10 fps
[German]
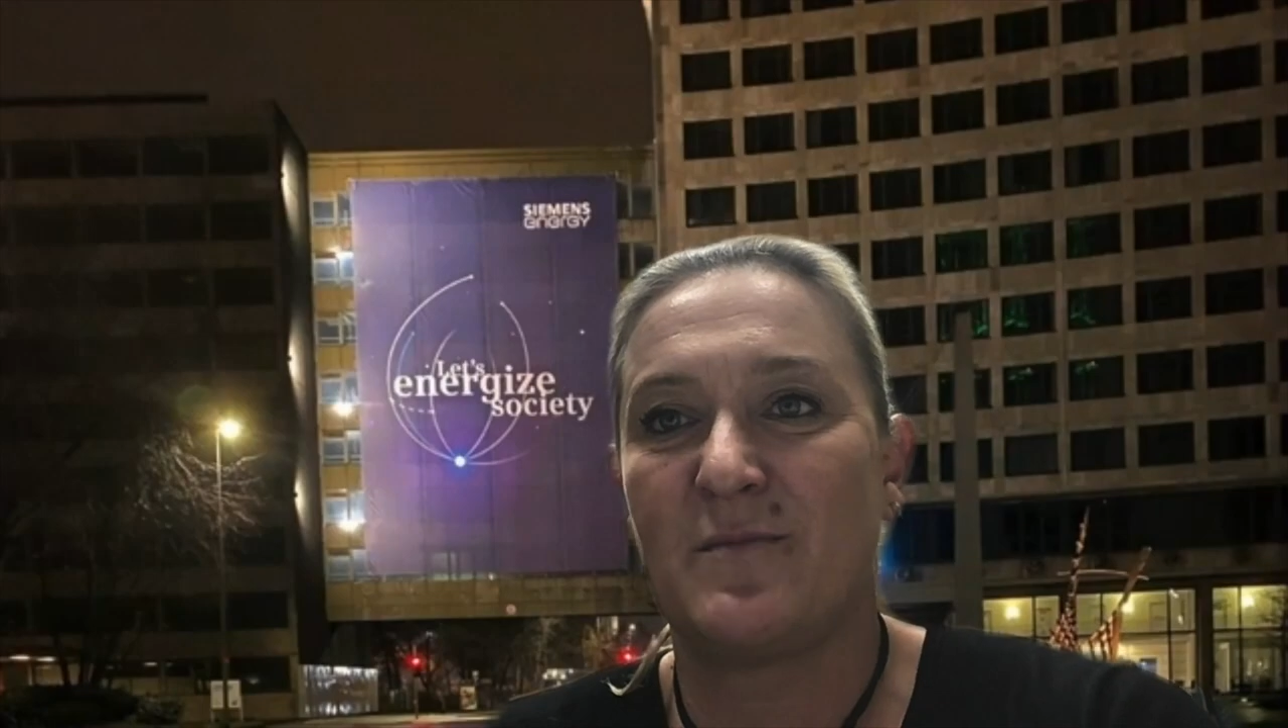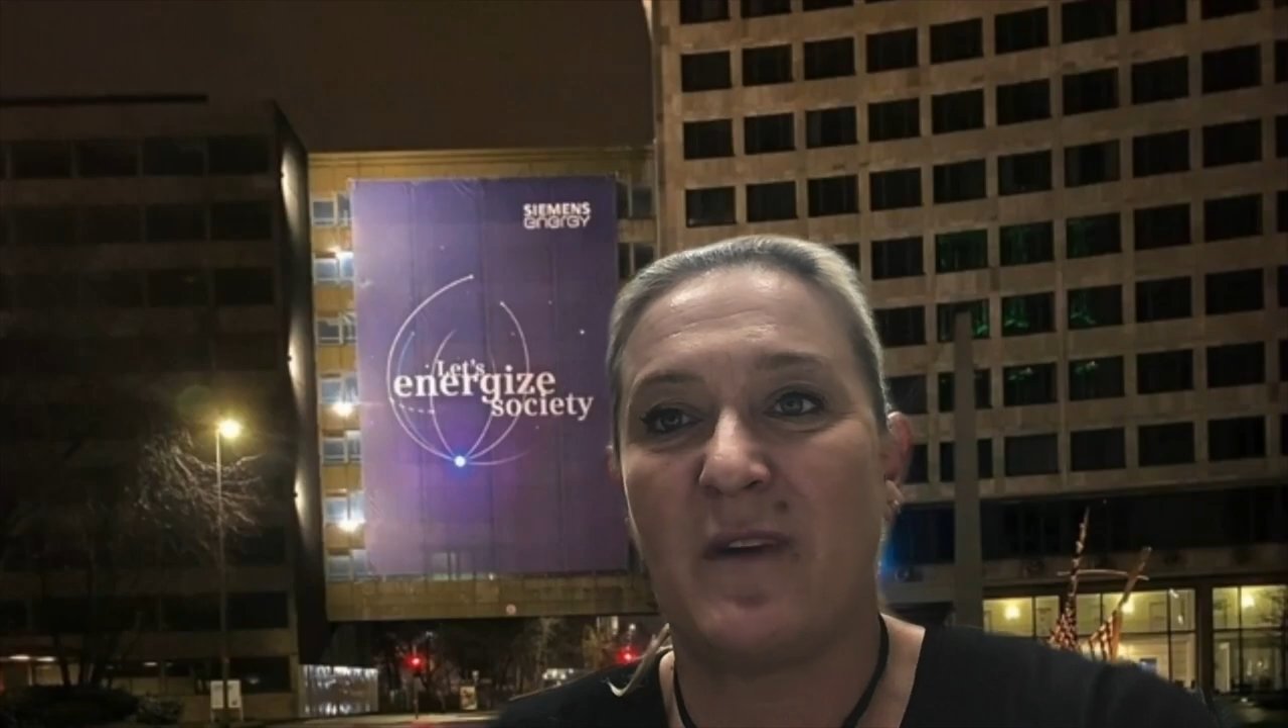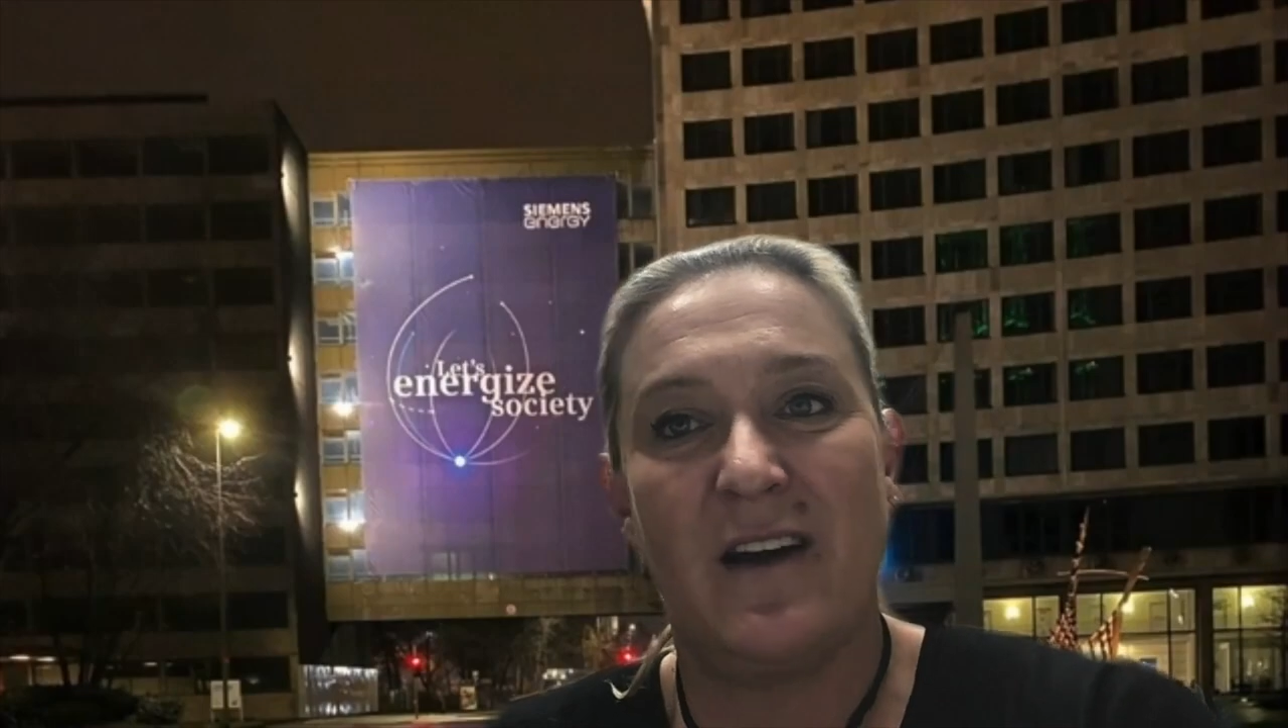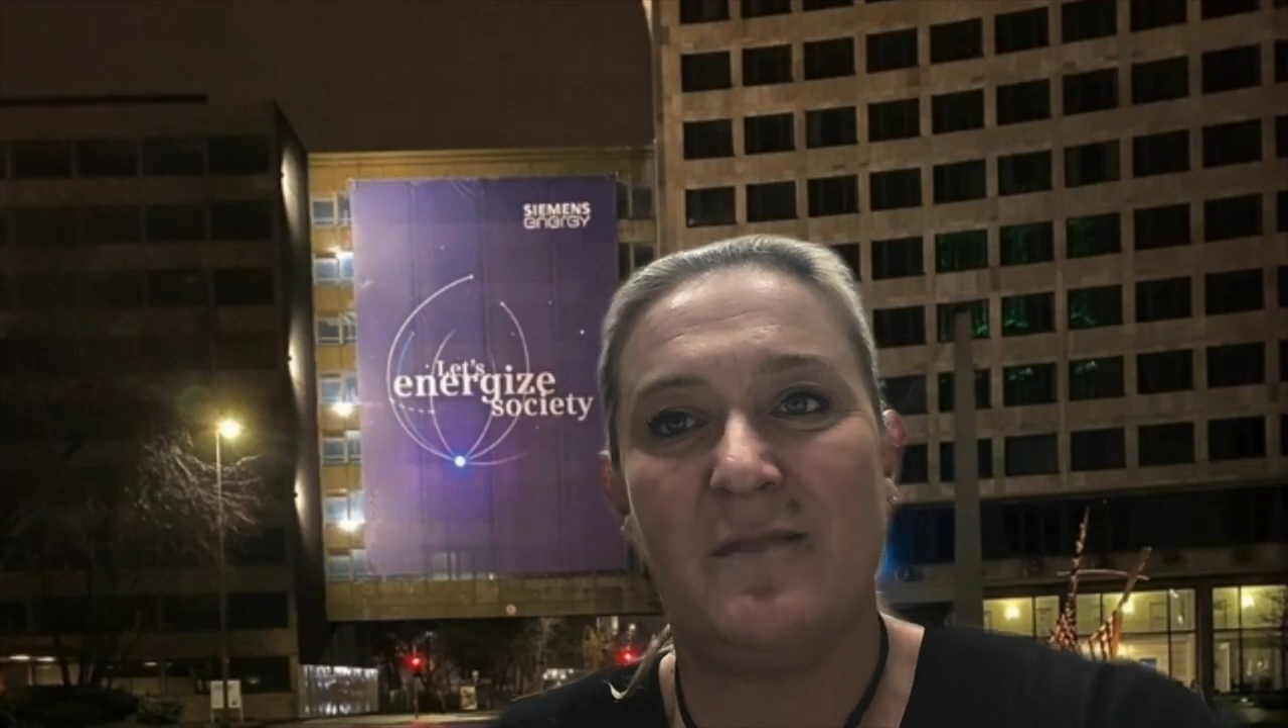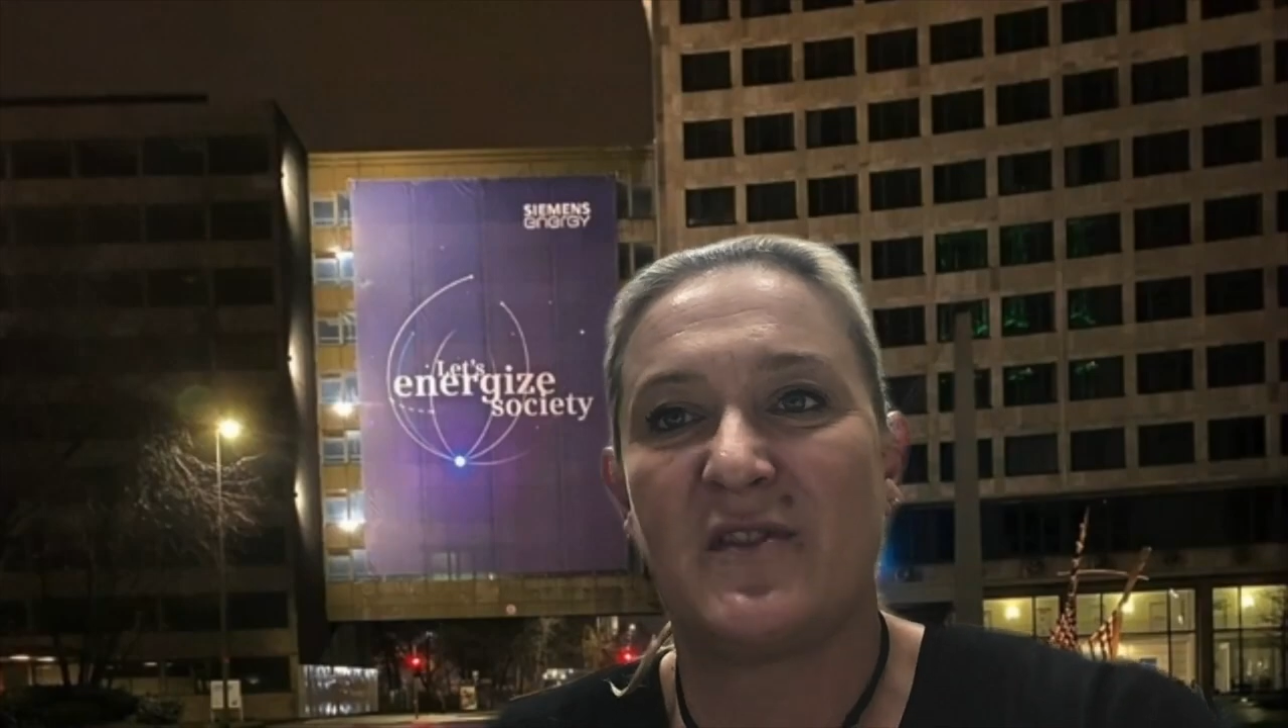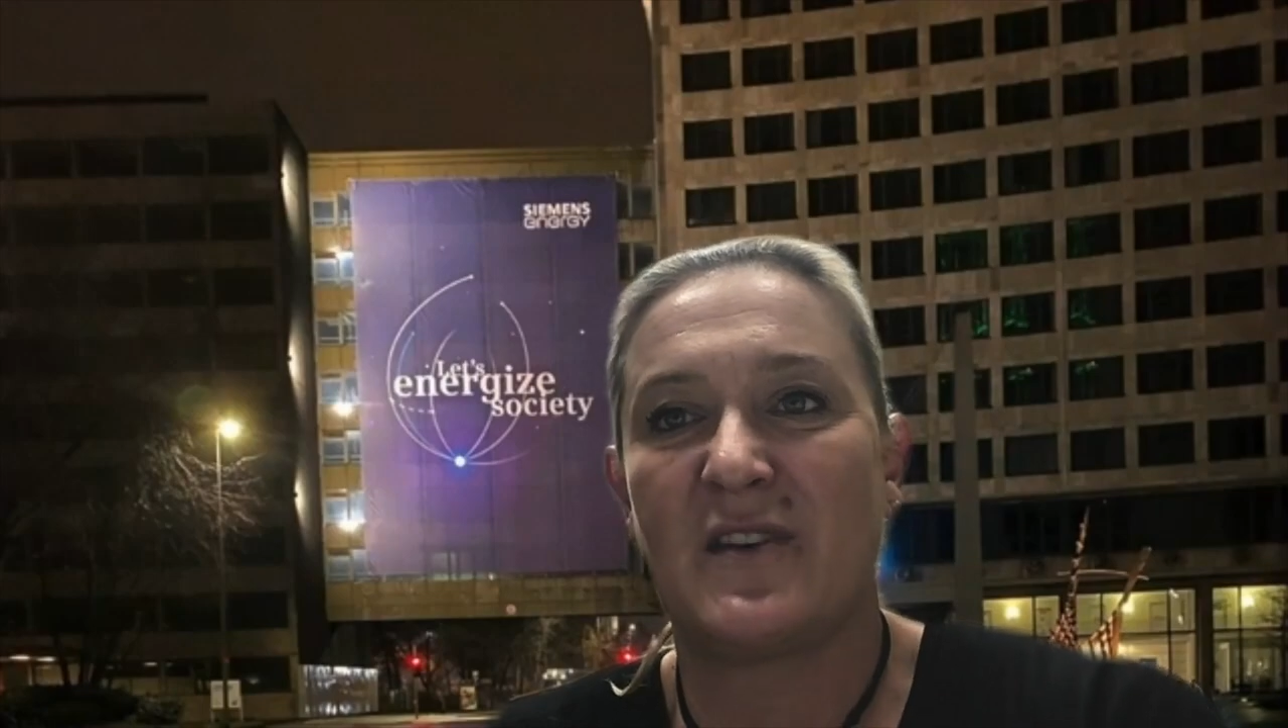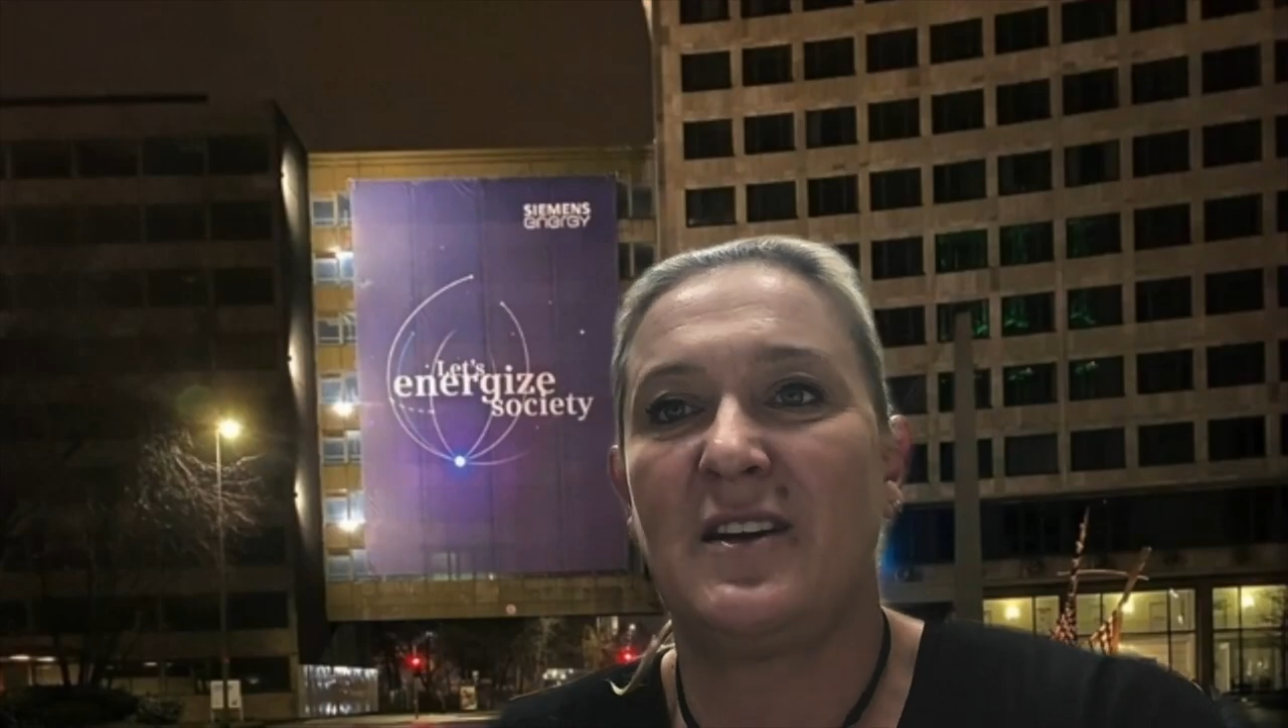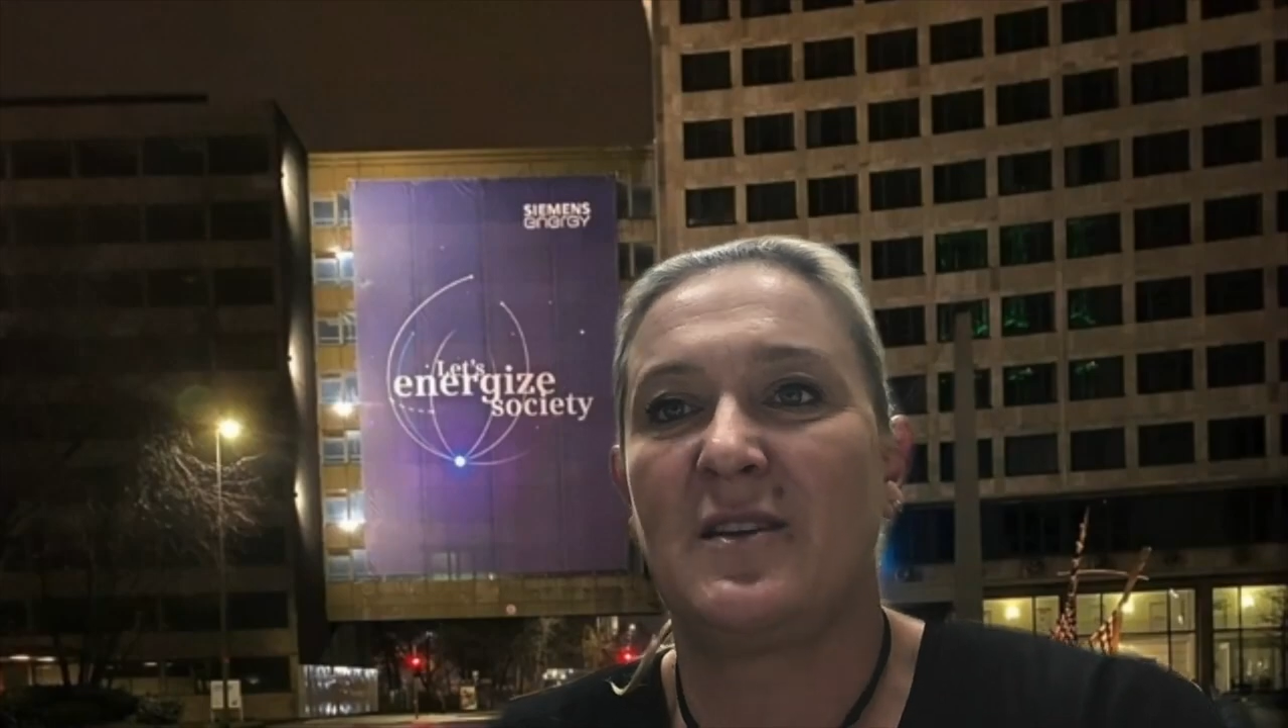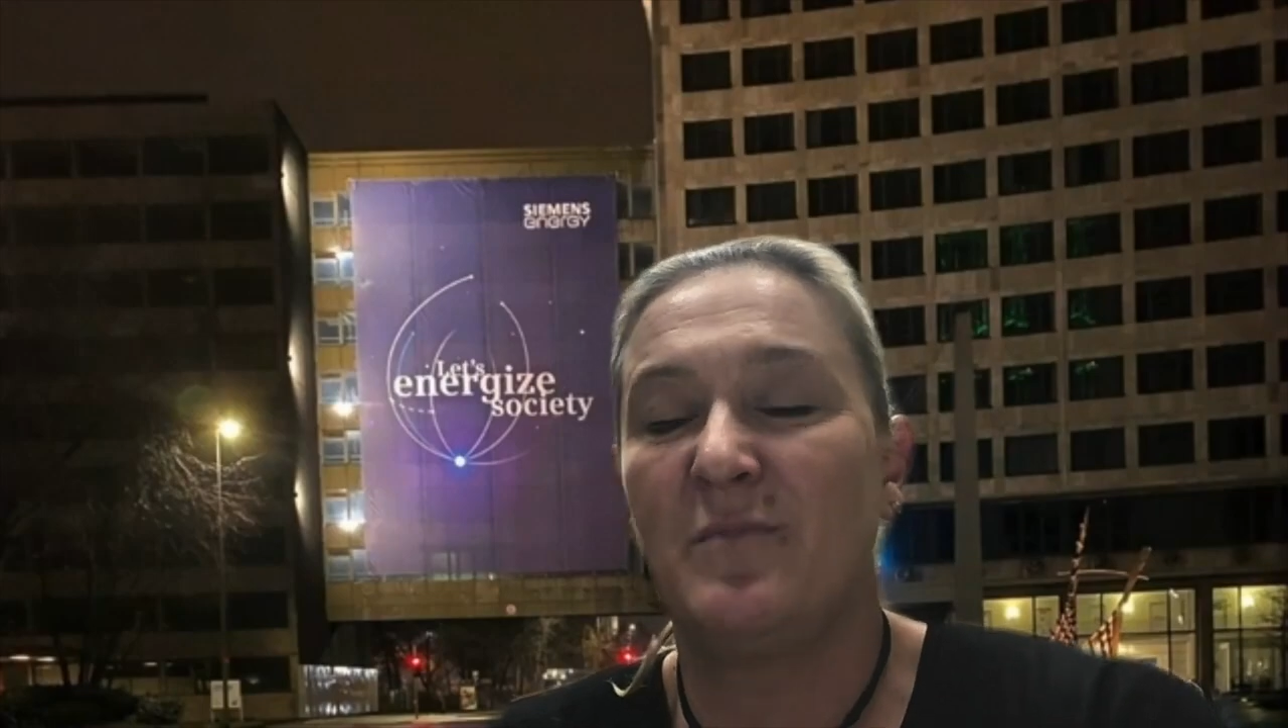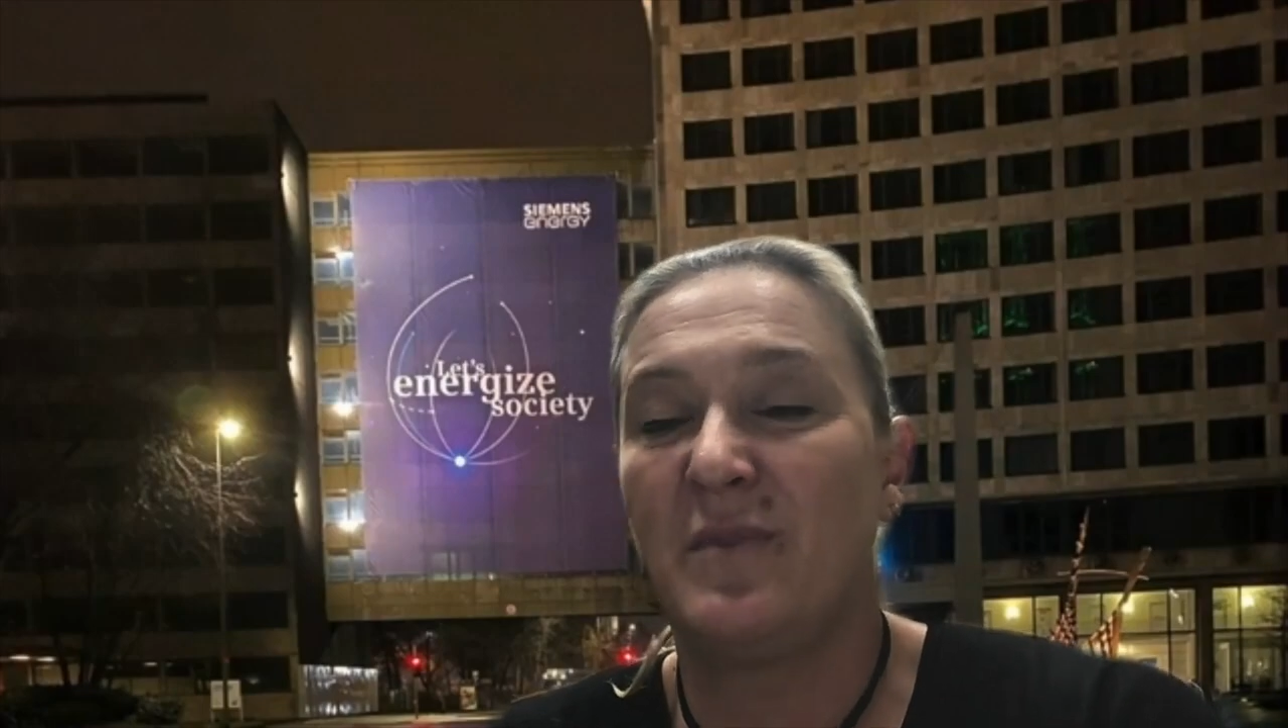bei allen Beteiligten